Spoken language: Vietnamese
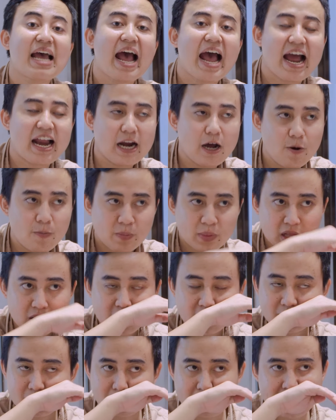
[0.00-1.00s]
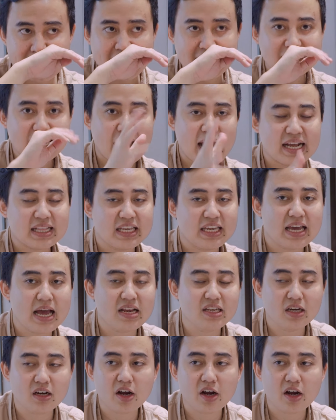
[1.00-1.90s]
trà đâu nói chung là hiện tại thì à,